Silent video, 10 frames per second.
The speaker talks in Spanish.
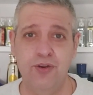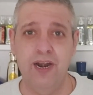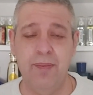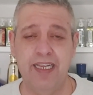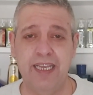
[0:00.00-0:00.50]
con
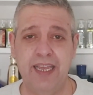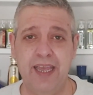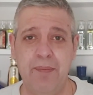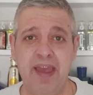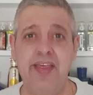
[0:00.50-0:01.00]
la
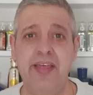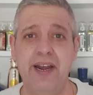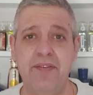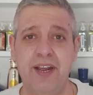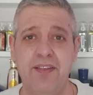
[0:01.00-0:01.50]
parte media de
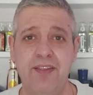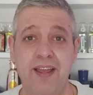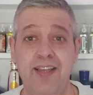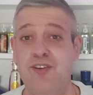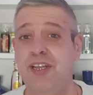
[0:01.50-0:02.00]
la
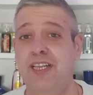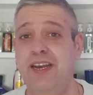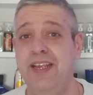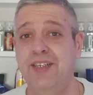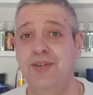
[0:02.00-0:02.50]
fragancia. ¿Qué es lo que
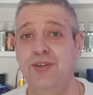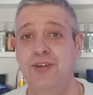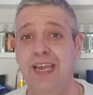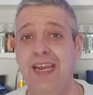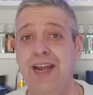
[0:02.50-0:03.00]
tiene
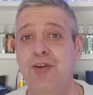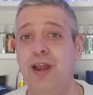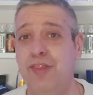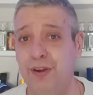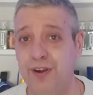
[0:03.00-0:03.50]
esto en el
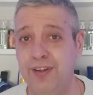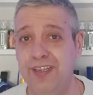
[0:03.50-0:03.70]
corazón?